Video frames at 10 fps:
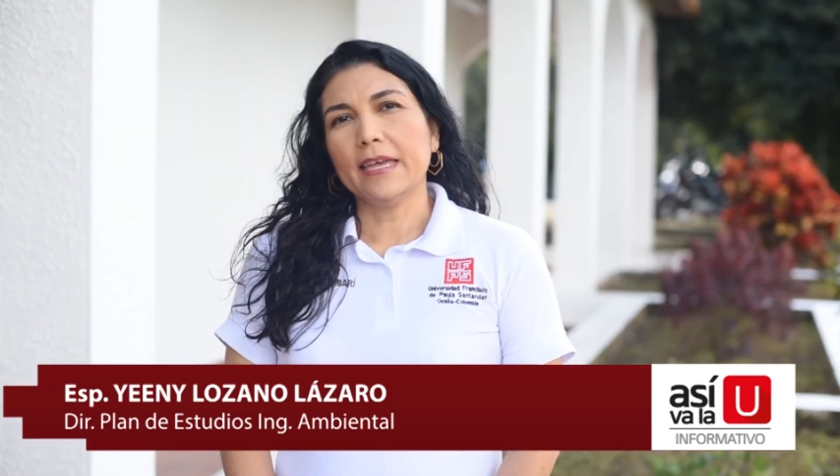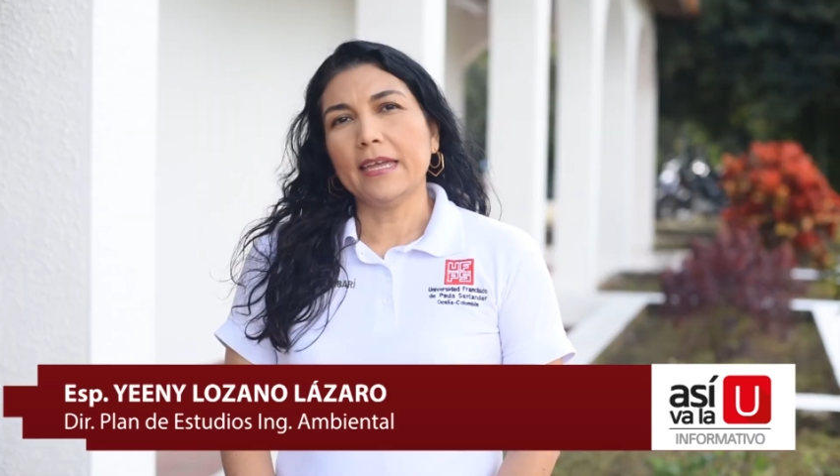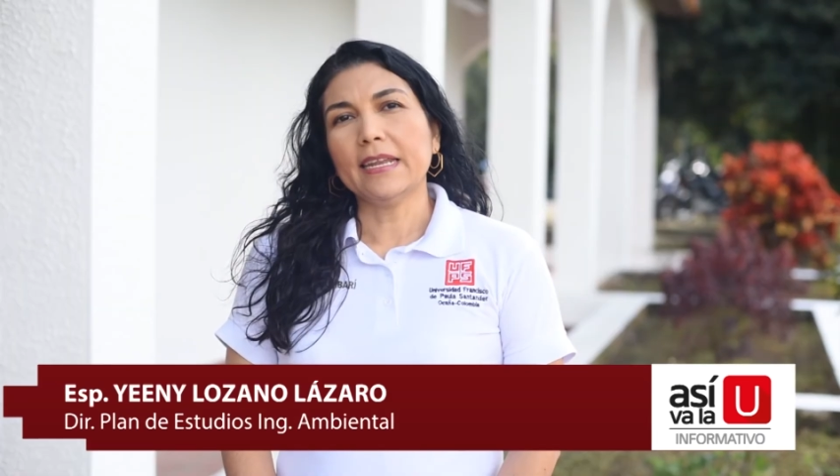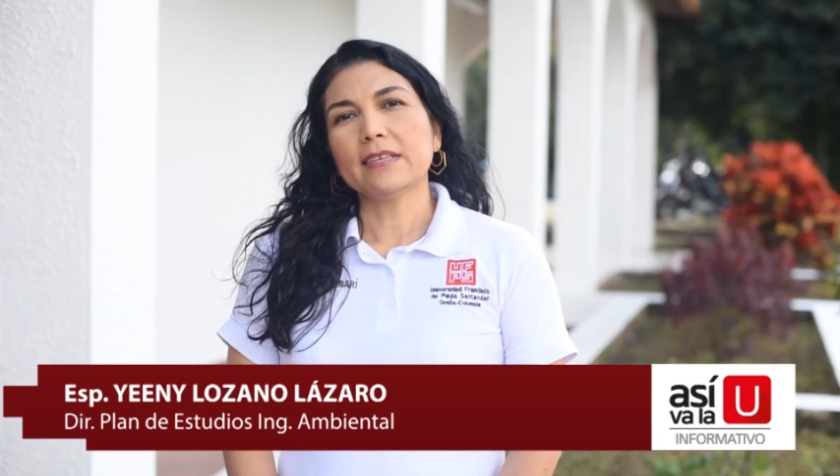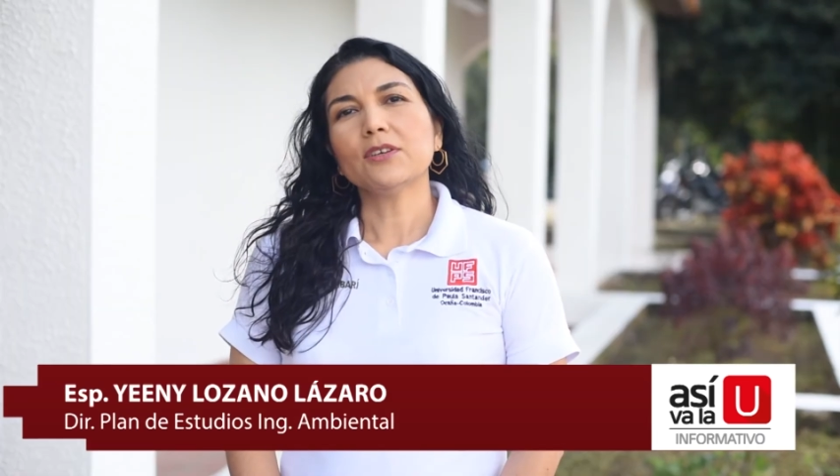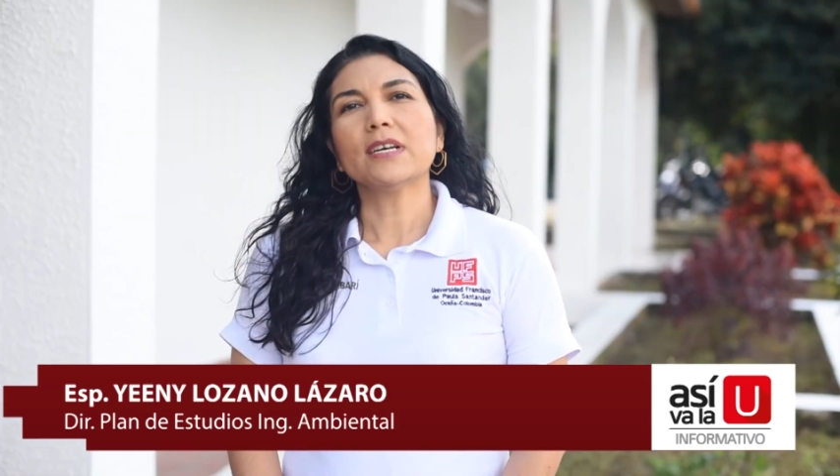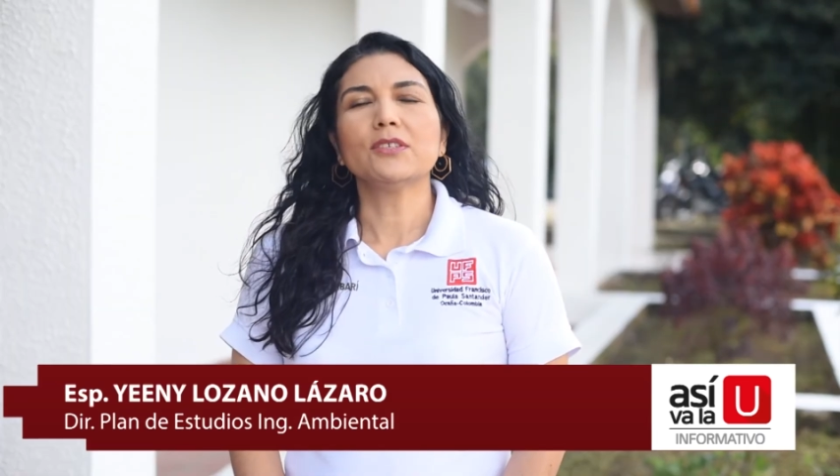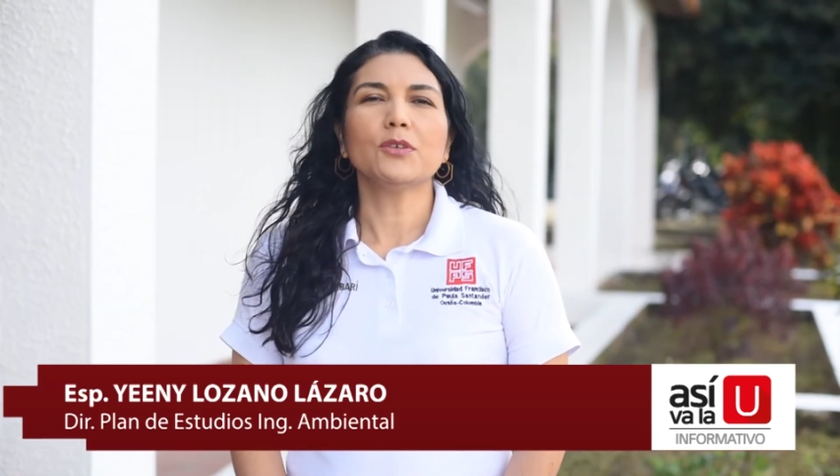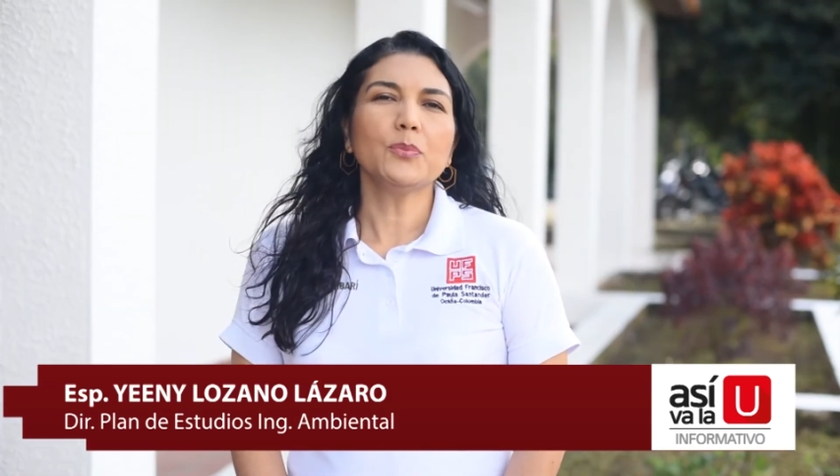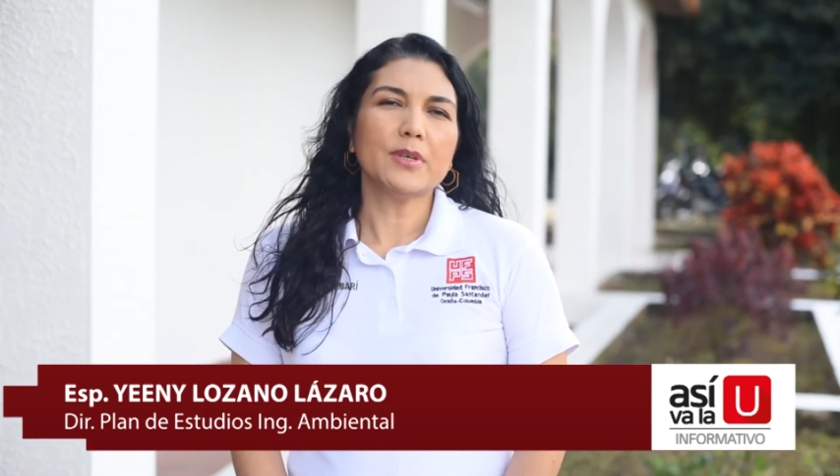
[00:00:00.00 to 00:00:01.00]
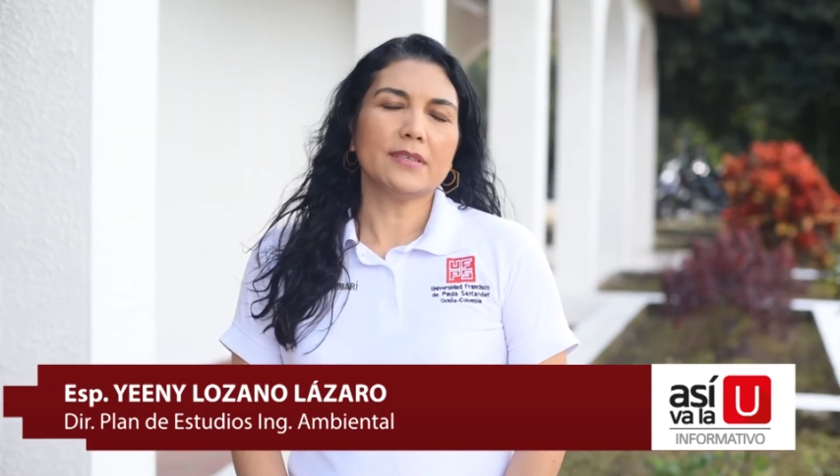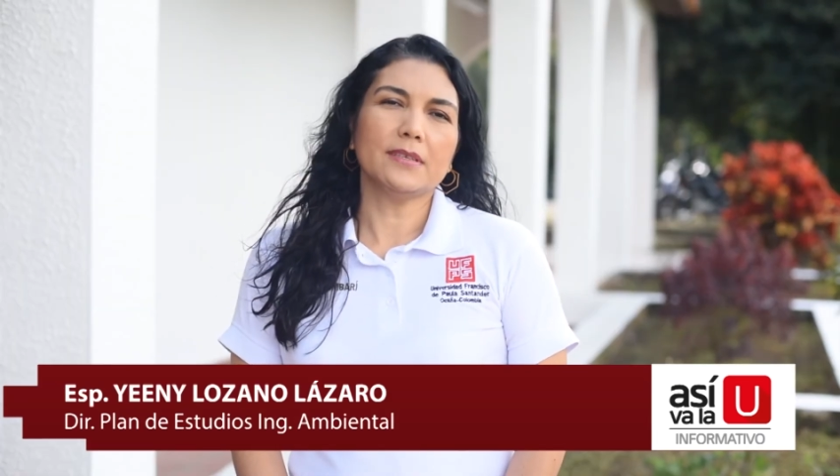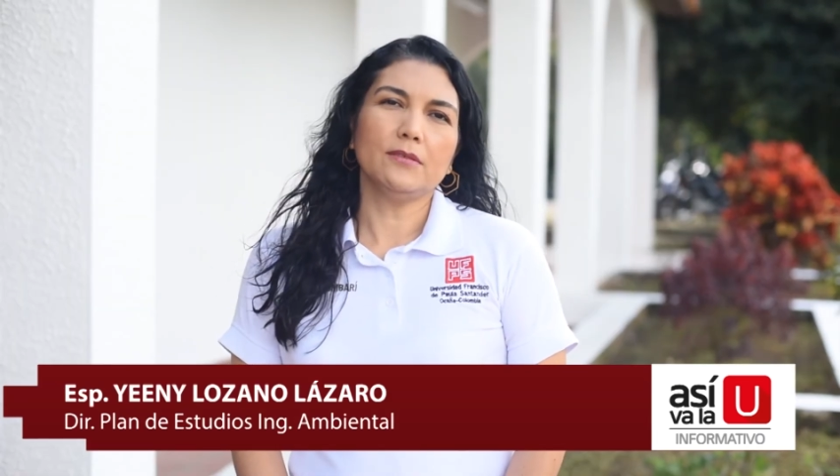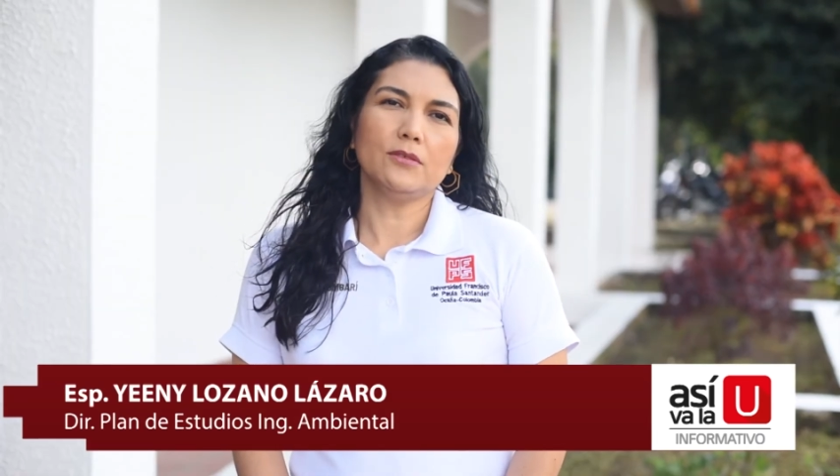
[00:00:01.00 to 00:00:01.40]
Eh, en esta ocasión pues